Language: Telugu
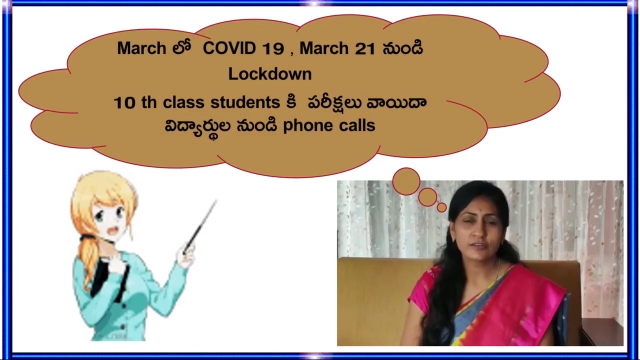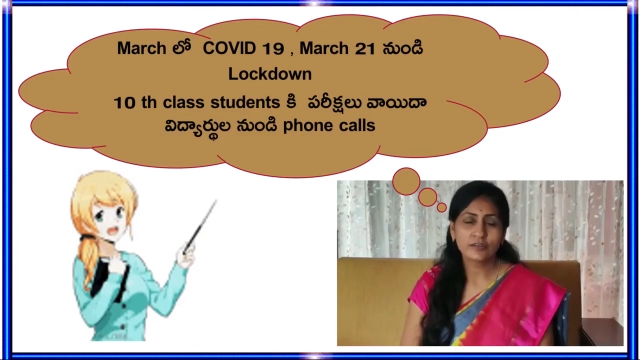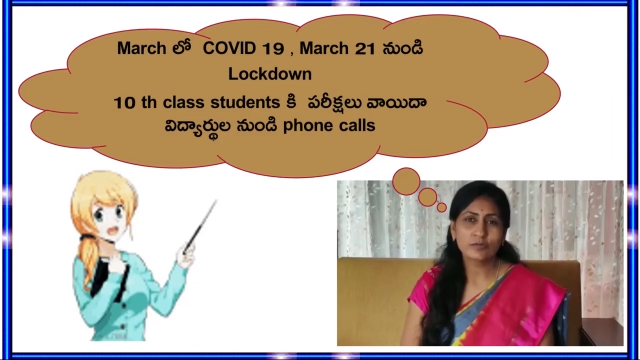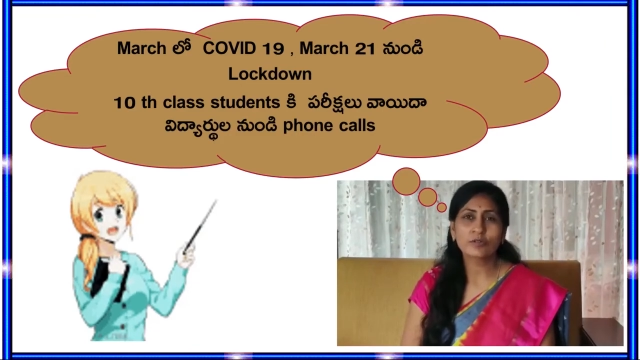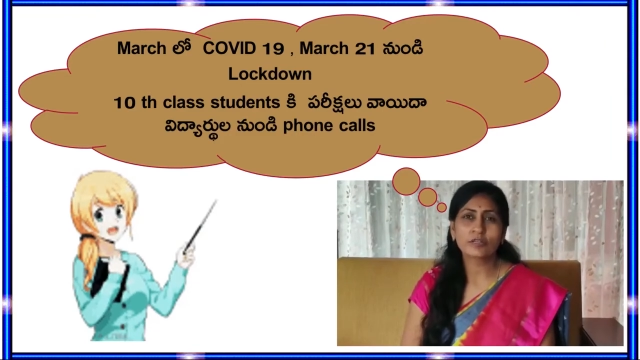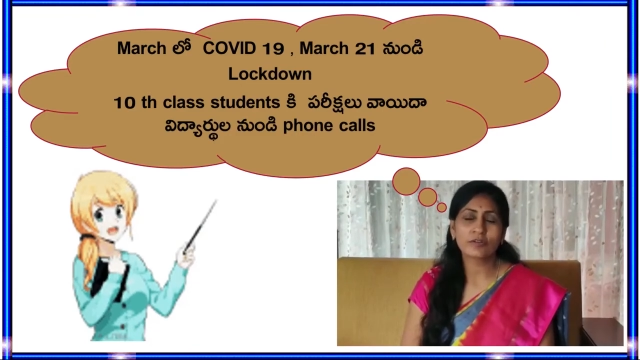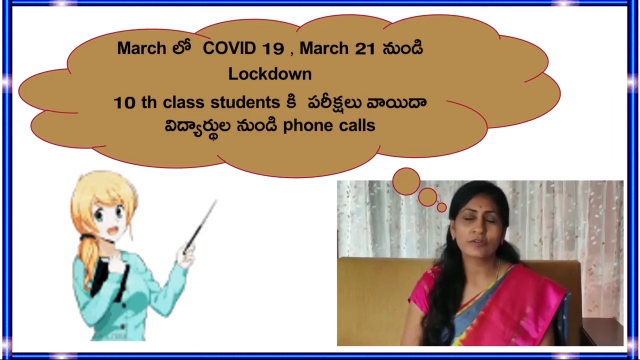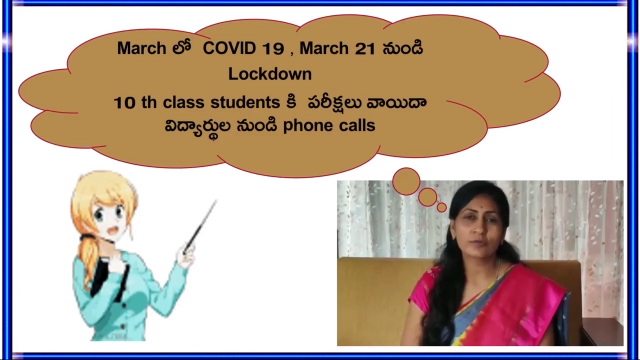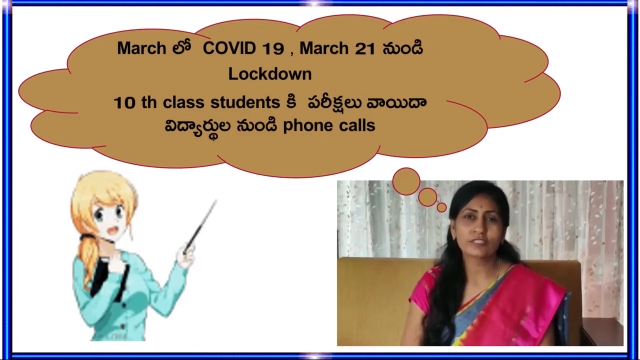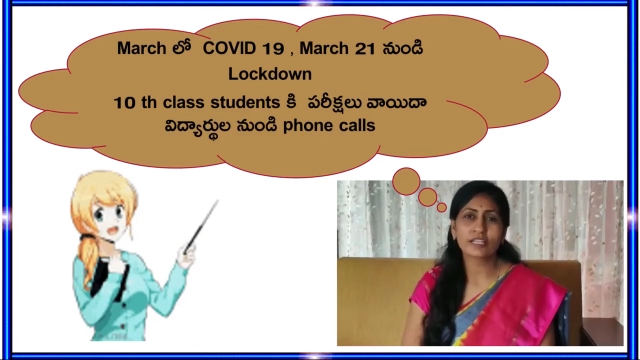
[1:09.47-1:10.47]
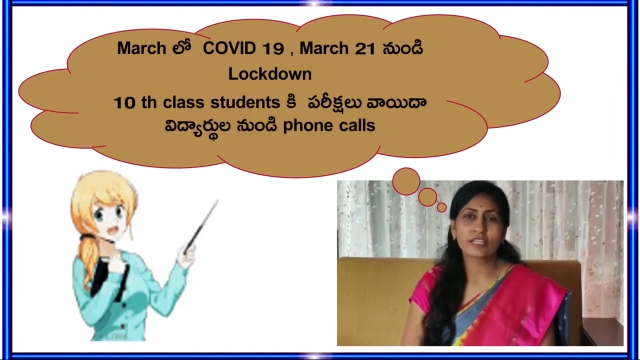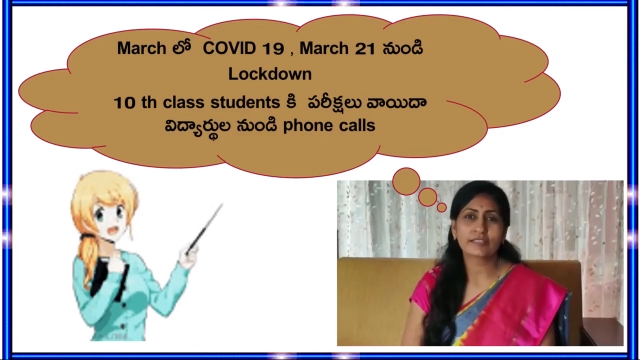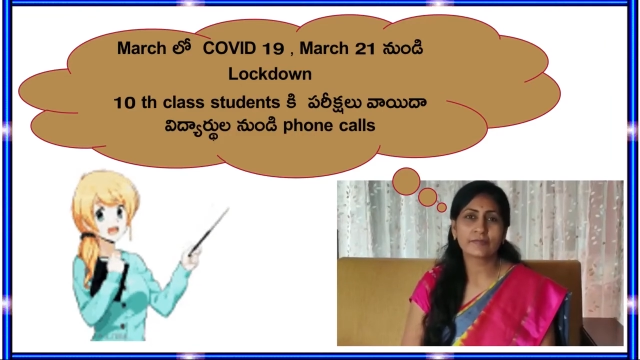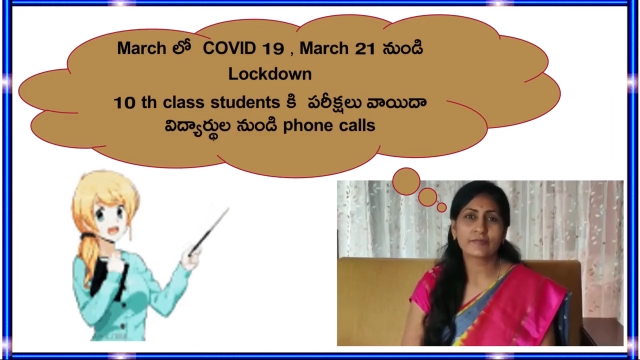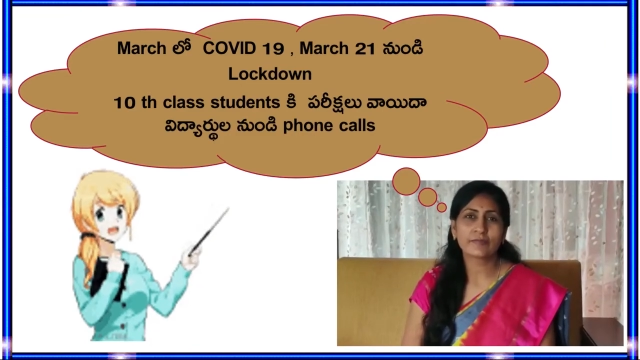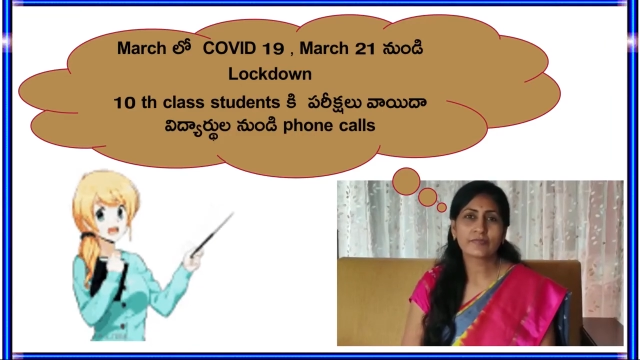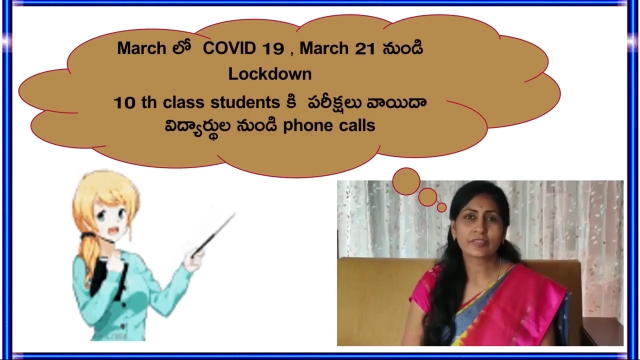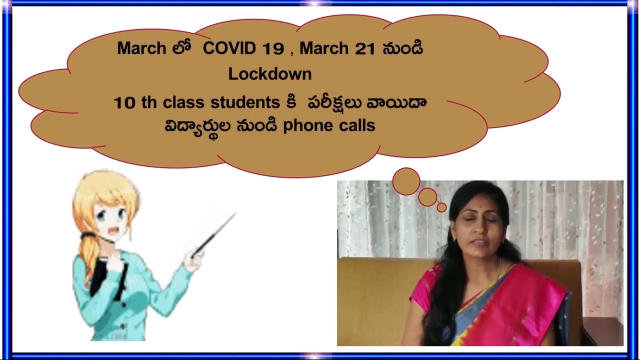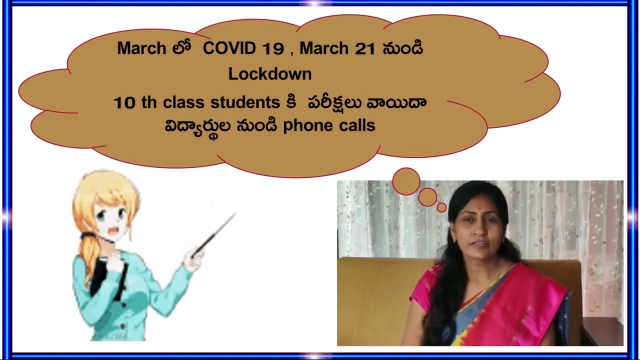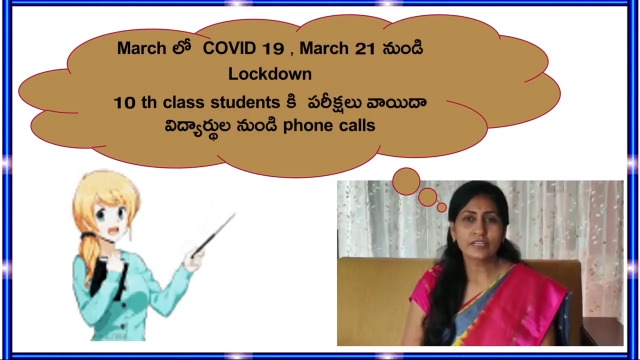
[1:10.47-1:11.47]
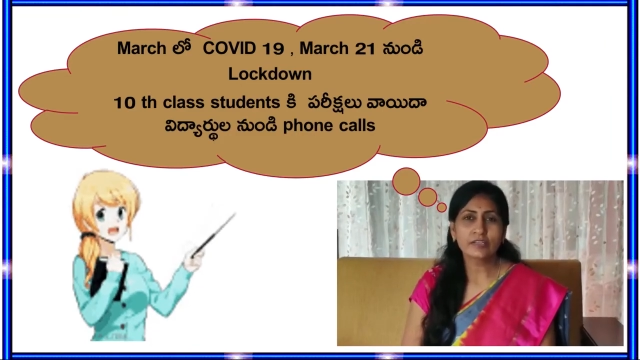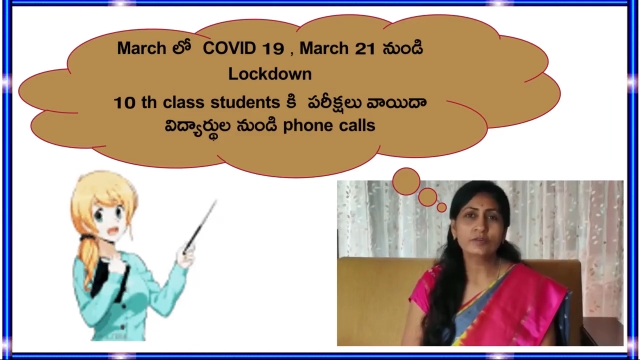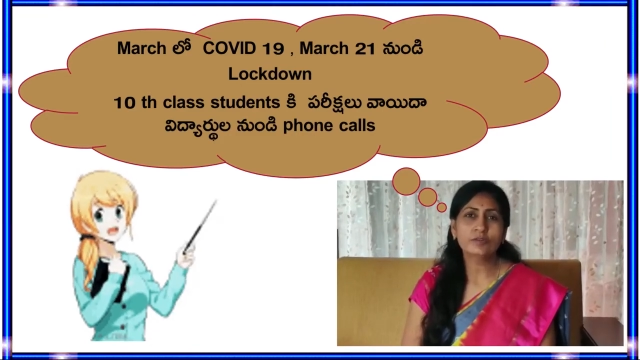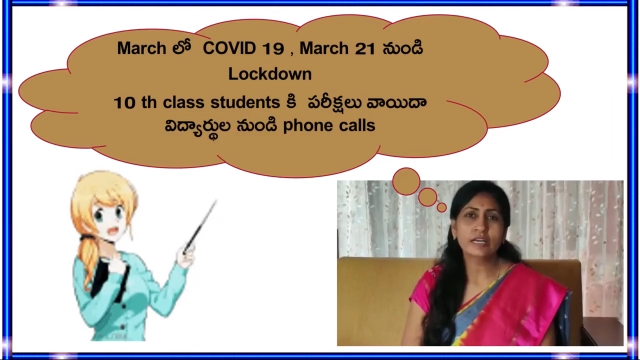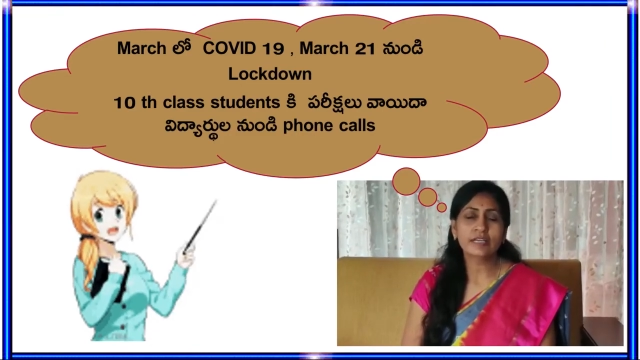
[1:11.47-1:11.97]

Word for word: ఫోన్లు రావడం మొదలైంది నేను కూడా